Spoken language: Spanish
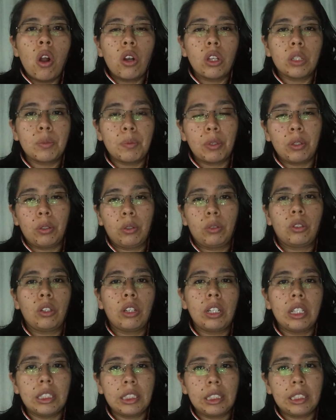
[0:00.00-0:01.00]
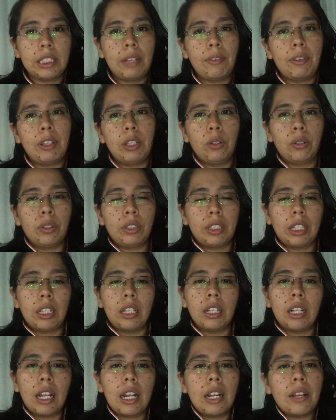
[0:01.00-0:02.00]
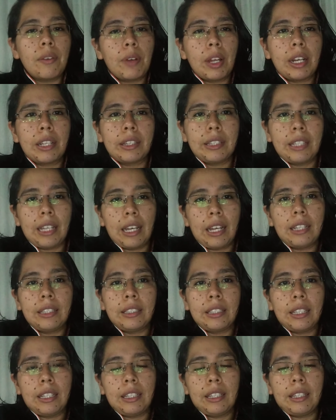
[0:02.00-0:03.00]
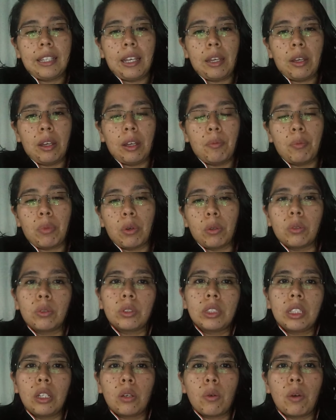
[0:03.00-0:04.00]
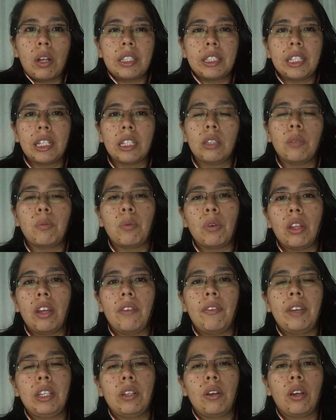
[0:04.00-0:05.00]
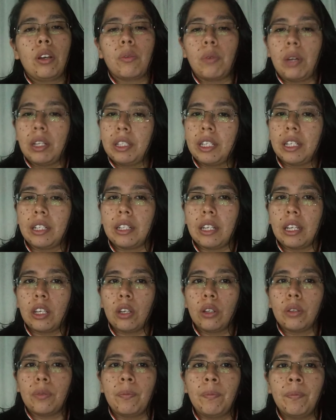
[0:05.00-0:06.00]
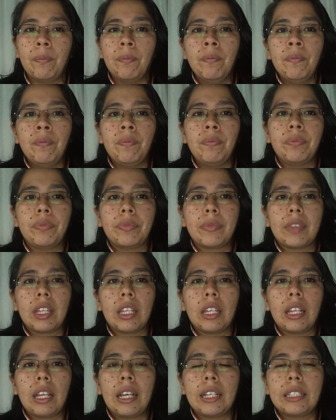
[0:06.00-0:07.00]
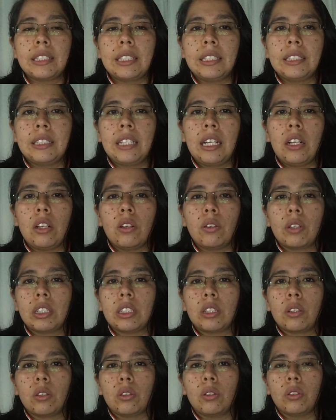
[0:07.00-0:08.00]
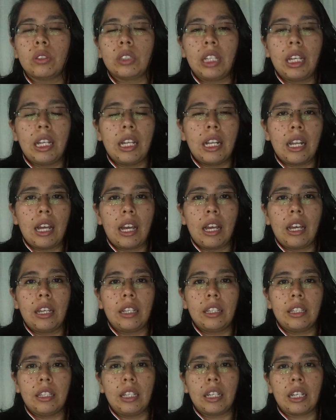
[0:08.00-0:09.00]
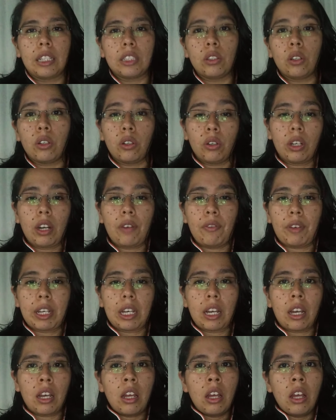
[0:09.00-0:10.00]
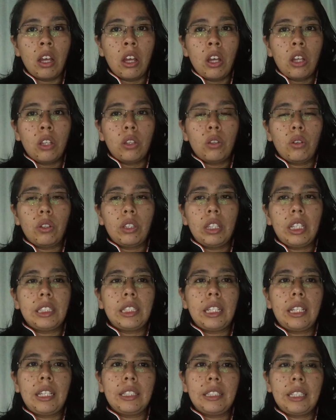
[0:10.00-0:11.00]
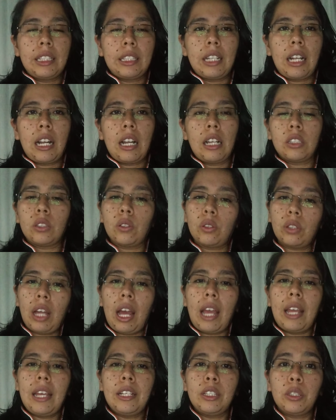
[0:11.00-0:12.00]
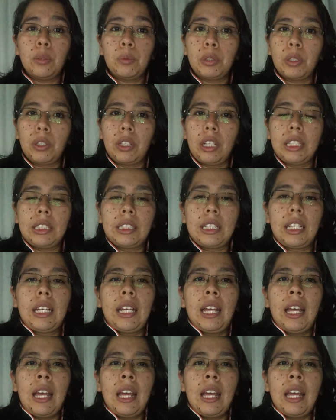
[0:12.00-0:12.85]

Los productores de vino tienen la libertad de producir cualquier tipo de vino en cualquier región. Existe lo que se conoce la indicación geográfica, donde se designa la zona y subzonas